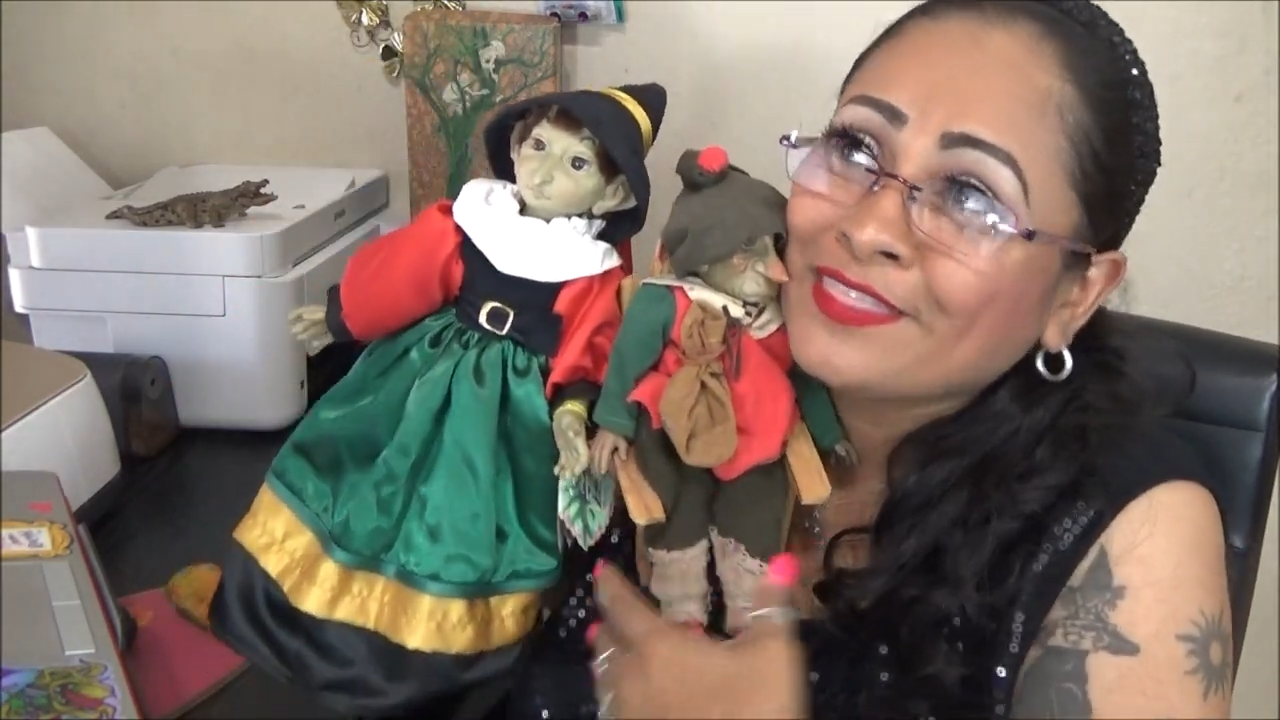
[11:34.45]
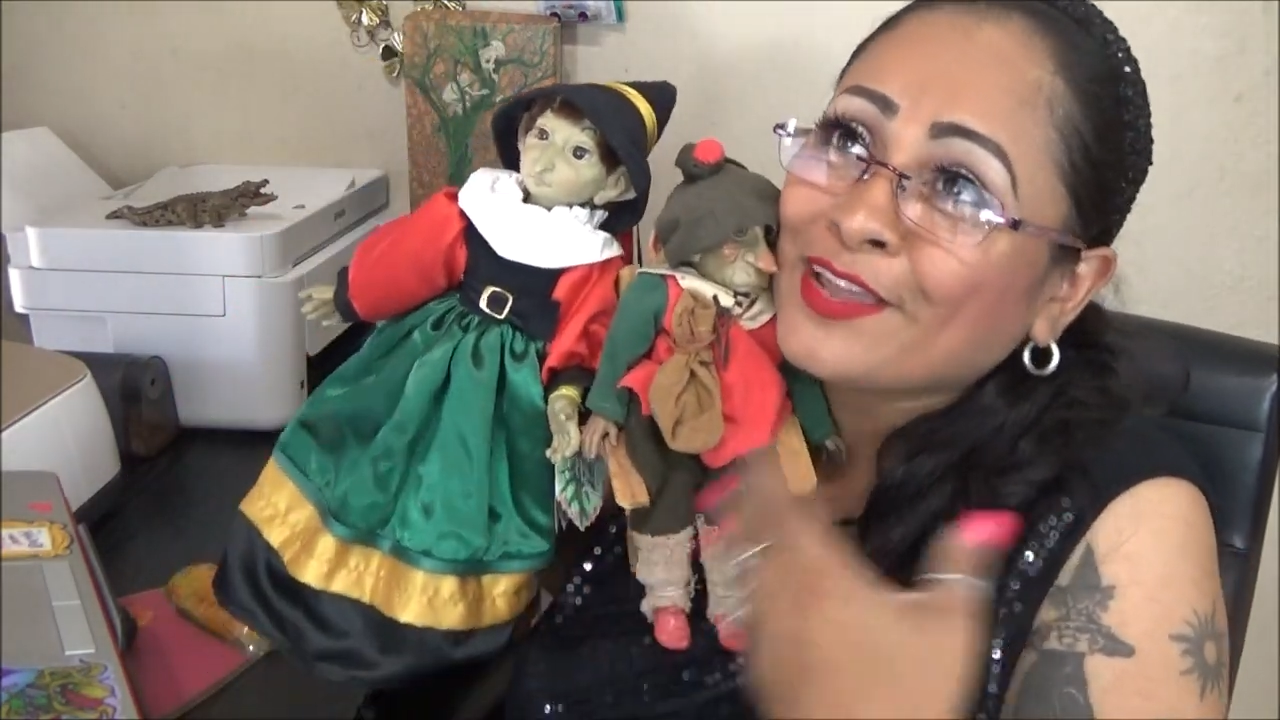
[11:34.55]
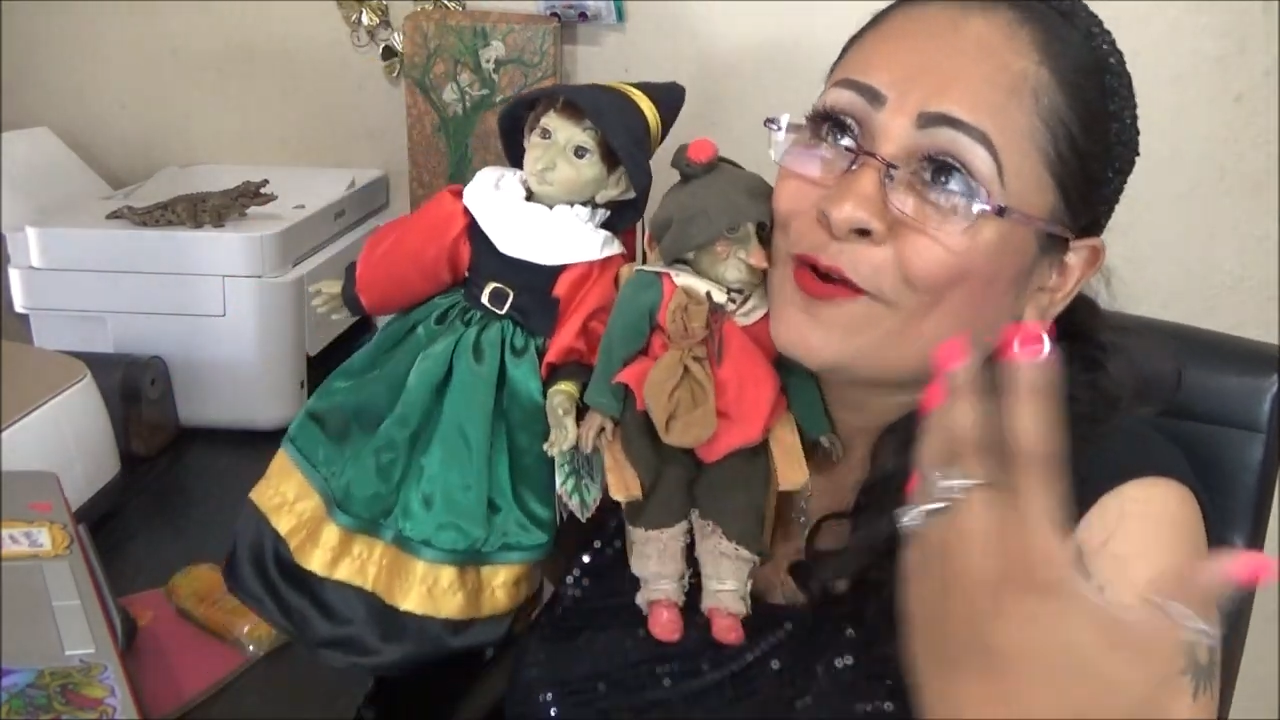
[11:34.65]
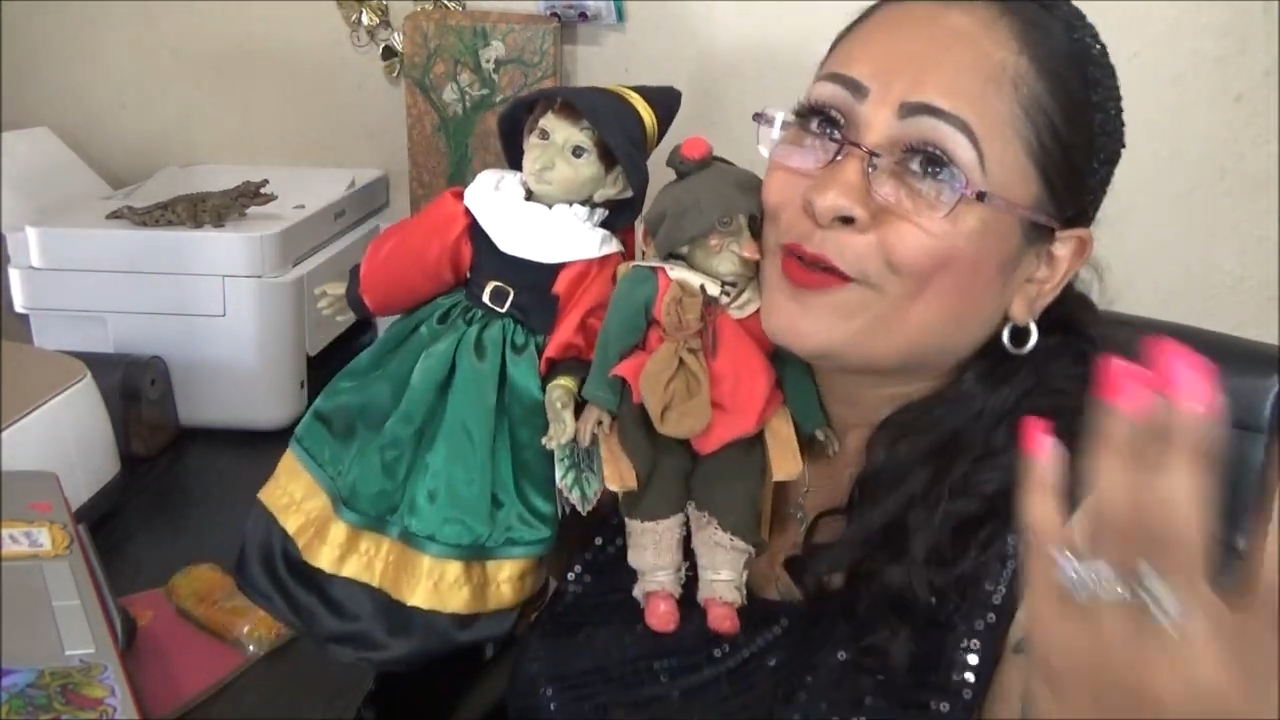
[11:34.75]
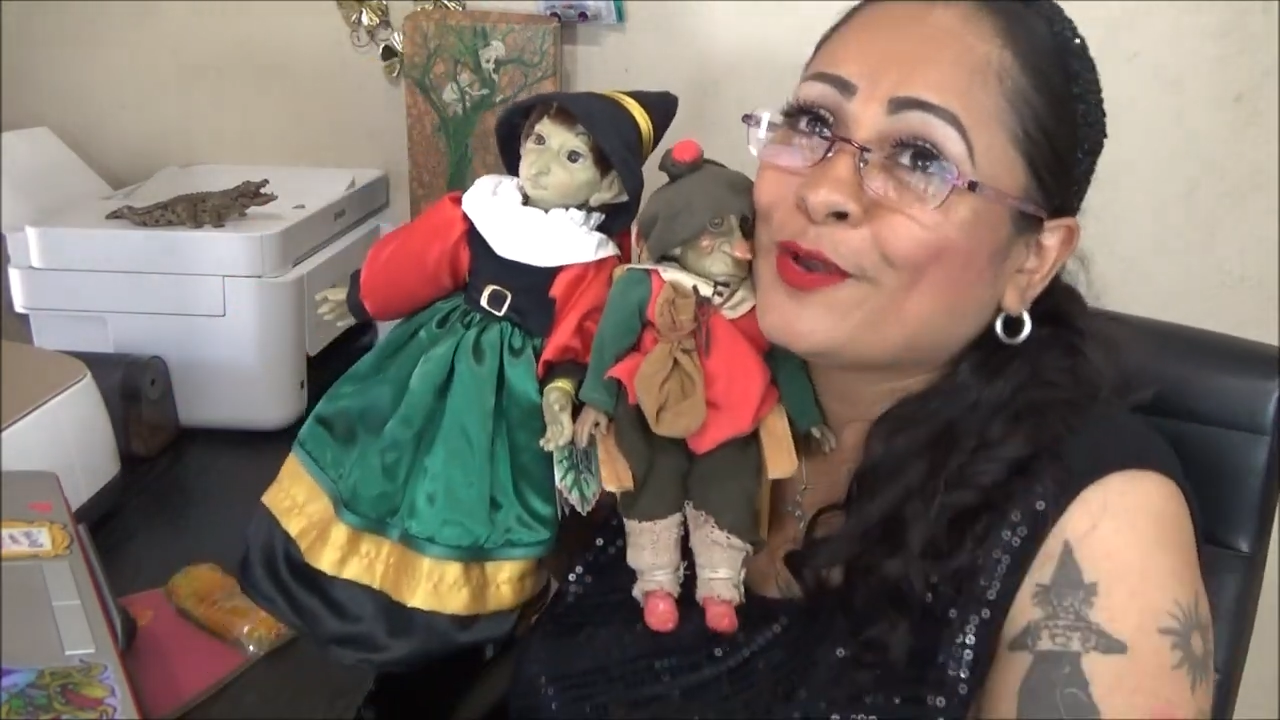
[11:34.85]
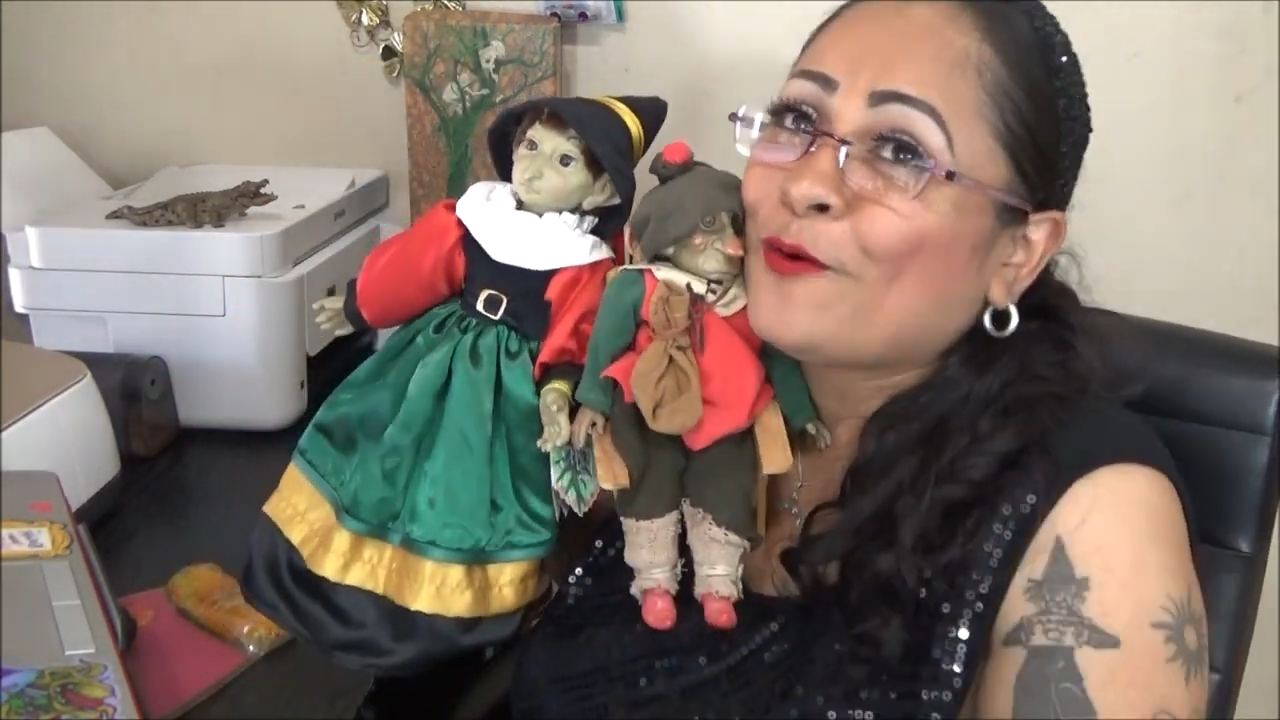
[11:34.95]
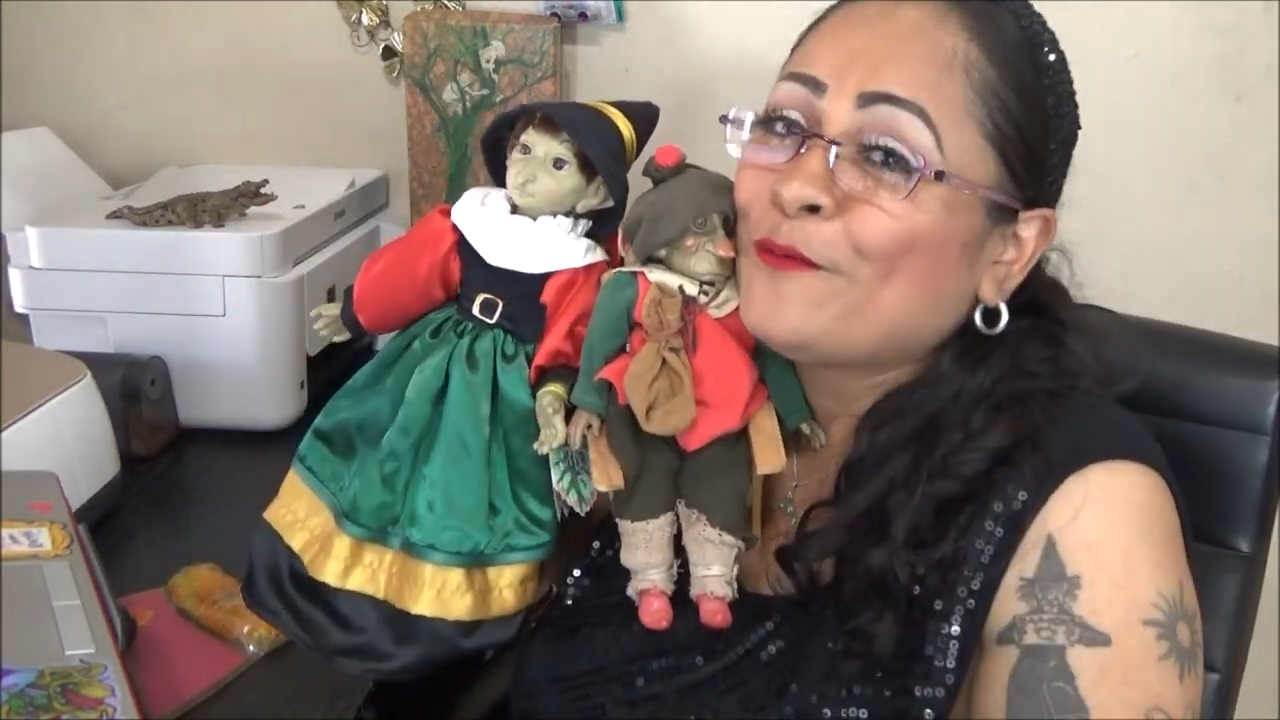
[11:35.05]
dejó de